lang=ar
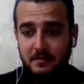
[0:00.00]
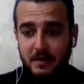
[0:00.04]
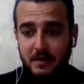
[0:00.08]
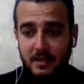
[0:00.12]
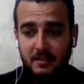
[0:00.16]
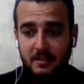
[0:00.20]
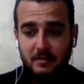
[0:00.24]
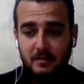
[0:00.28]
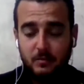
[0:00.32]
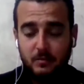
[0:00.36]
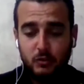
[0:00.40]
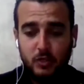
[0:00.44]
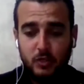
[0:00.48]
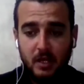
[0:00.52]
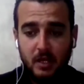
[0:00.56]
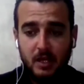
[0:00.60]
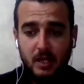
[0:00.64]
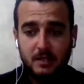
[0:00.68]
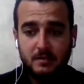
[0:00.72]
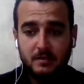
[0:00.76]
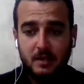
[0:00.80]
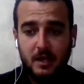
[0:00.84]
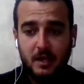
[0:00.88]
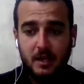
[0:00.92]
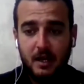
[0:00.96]

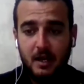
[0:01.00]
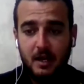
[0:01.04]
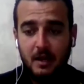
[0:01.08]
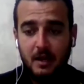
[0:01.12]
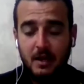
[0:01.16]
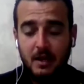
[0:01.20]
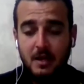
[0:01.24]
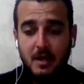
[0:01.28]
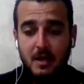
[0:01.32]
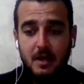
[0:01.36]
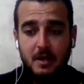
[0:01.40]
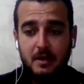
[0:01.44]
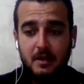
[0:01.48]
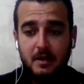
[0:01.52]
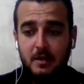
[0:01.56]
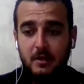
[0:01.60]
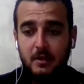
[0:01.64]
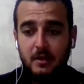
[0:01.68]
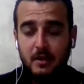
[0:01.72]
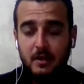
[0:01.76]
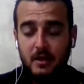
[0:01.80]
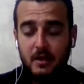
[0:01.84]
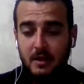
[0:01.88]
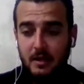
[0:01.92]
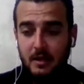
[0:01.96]
متقطعه
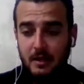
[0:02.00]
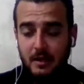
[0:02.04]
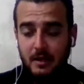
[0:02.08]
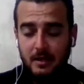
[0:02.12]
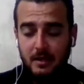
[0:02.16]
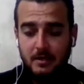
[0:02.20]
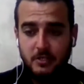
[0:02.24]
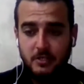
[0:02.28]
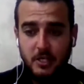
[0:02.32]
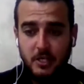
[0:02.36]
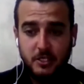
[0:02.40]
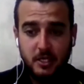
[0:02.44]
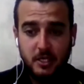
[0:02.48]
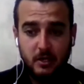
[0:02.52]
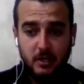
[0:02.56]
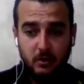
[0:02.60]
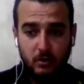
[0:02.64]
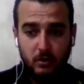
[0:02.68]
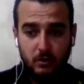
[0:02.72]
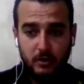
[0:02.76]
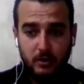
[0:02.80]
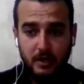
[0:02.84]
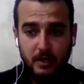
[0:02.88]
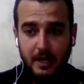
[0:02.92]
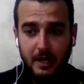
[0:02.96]
للجيش الحر
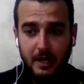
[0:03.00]
على